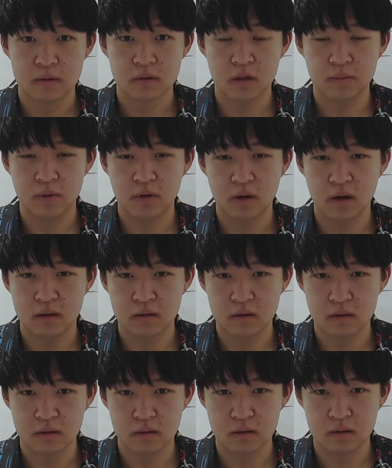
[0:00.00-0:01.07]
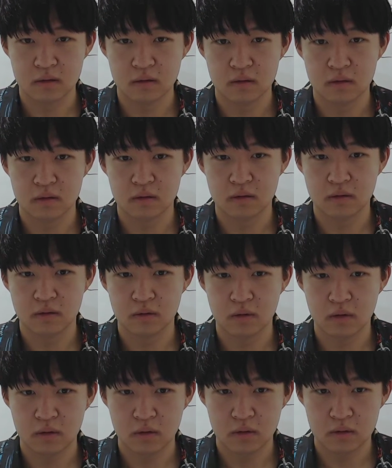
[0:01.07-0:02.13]
설명하는
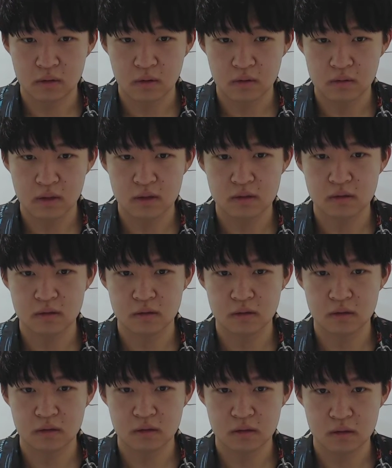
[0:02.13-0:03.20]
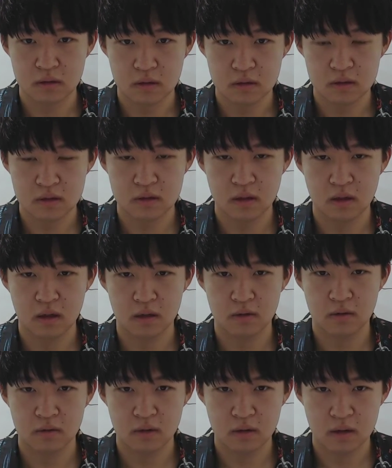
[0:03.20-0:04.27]
그런 컨텐츠를
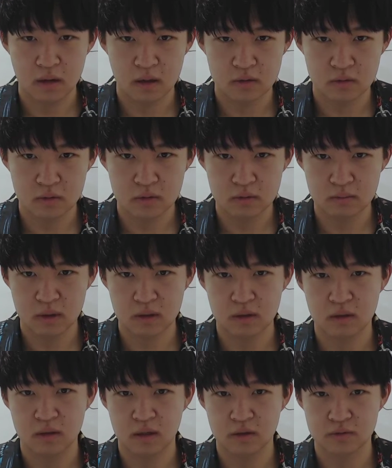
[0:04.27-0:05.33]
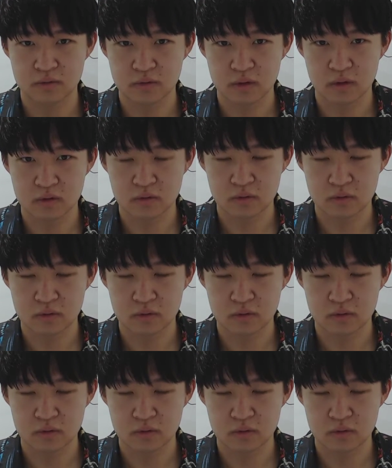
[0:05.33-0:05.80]
진행할 거니까 조금만 기다려주세요.